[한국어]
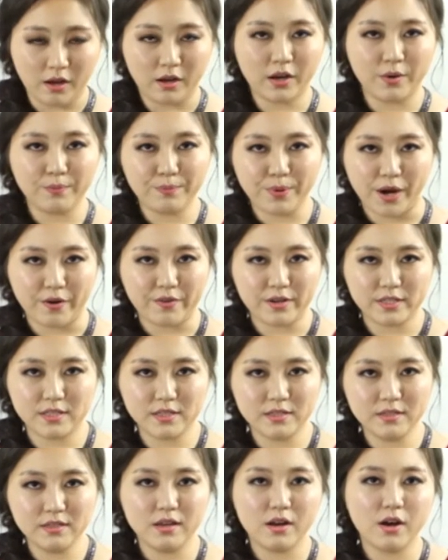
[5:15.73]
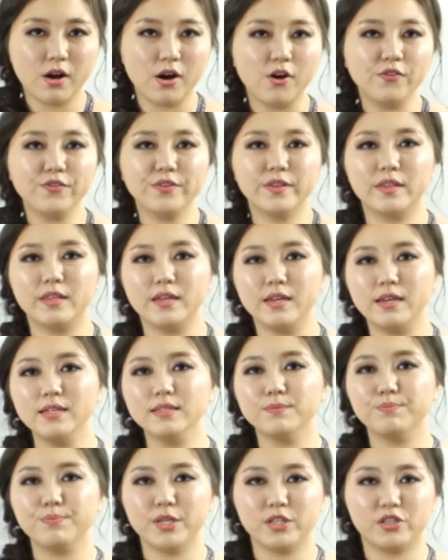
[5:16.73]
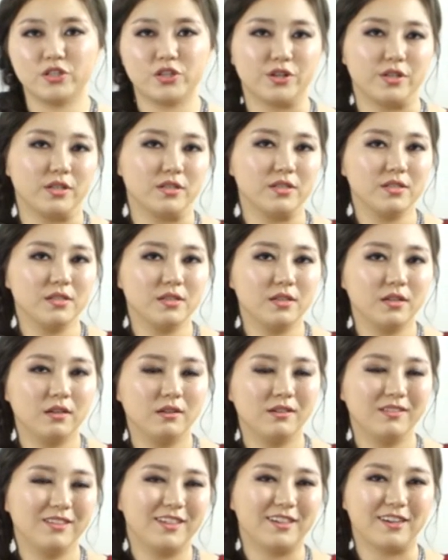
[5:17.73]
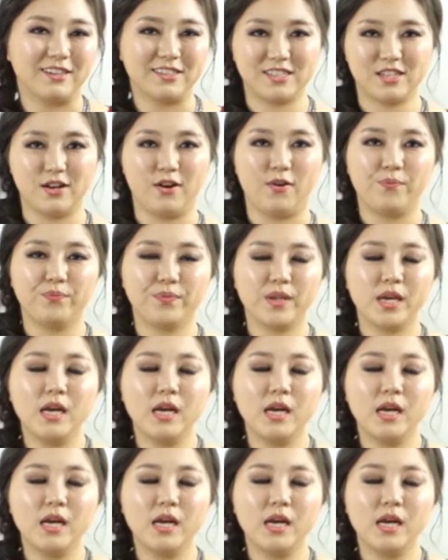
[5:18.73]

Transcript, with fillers: comparison of these pictures. 그렇죠.